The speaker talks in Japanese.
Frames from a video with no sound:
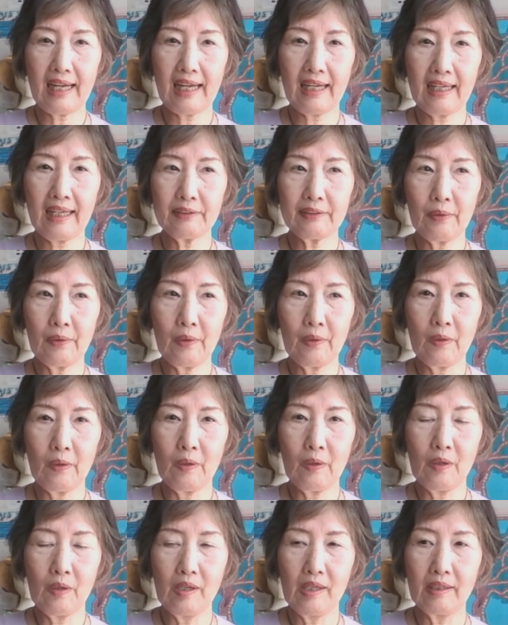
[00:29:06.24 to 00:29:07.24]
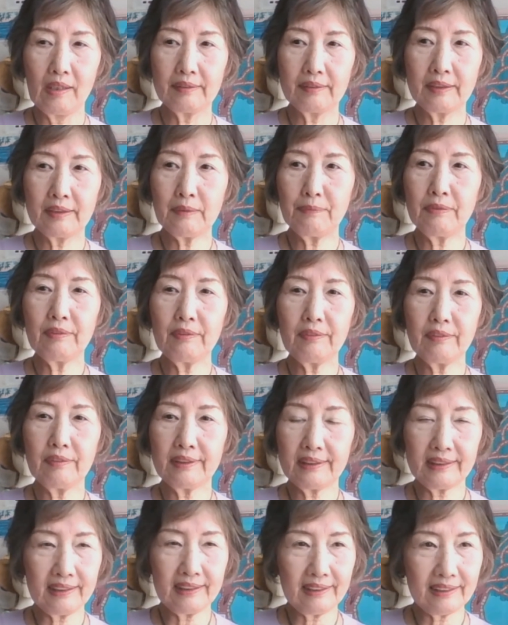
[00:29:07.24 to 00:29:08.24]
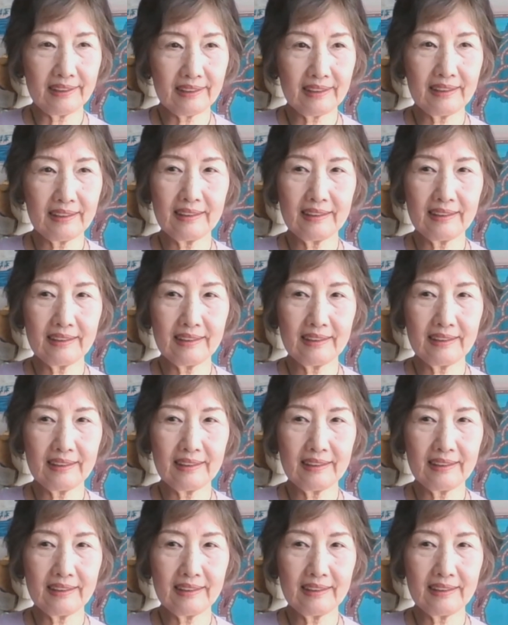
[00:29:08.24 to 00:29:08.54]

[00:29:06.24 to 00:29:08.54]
あの自分史